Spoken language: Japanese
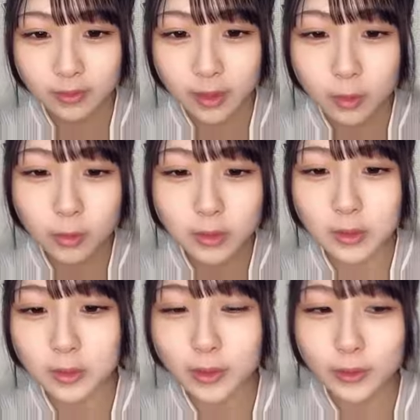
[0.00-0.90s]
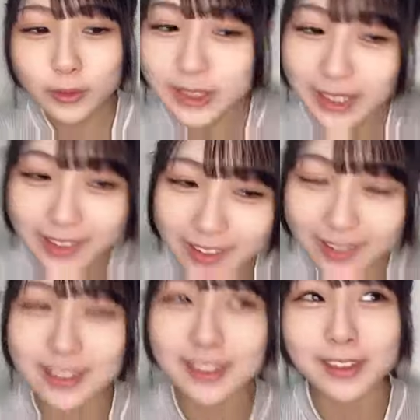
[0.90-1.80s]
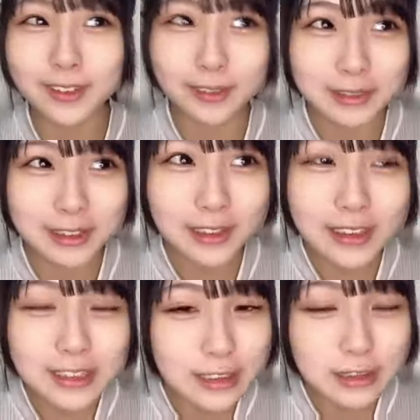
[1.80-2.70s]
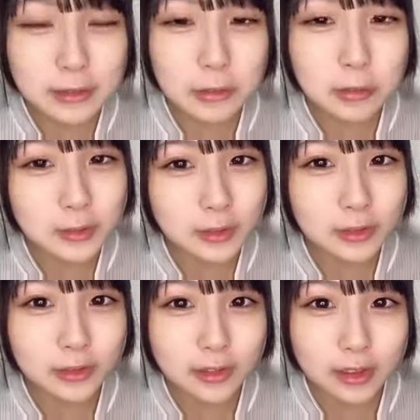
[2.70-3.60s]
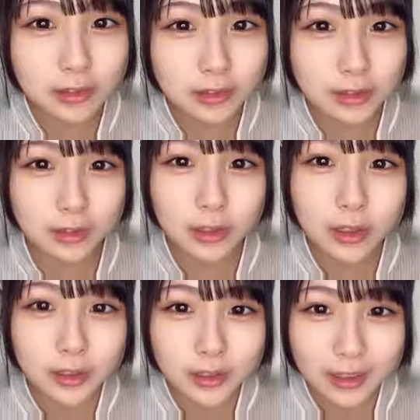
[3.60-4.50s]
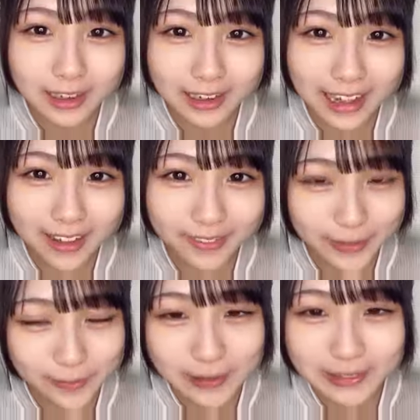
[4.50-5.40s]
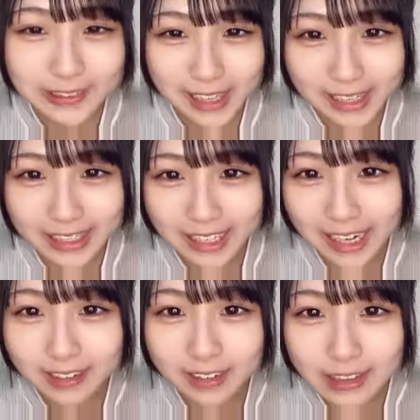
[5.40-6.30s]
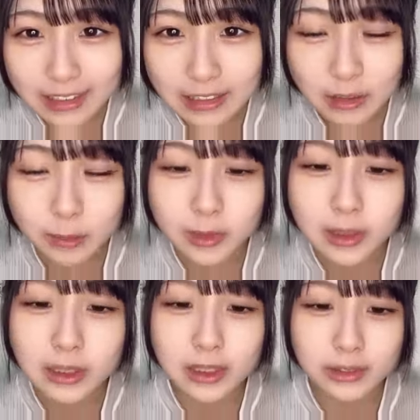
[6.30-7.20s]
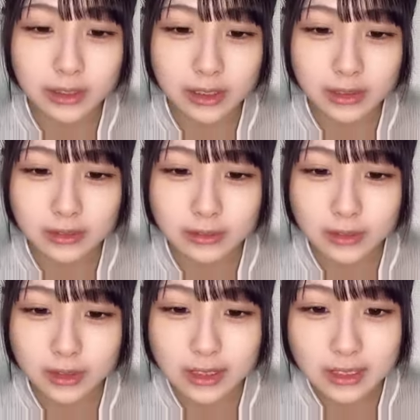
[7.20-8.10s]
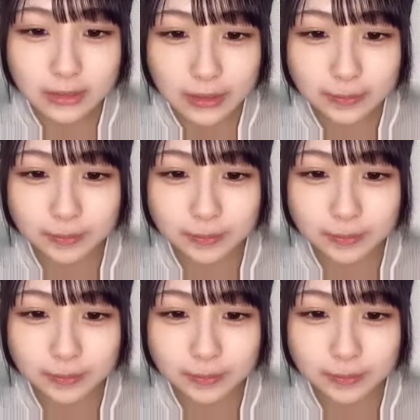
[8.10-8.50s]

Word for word: 結構さ歌って感じだったのにさ全然コメントしてくれないからさあれはまうまく歌えてないのかなって思ってたんだよね実は。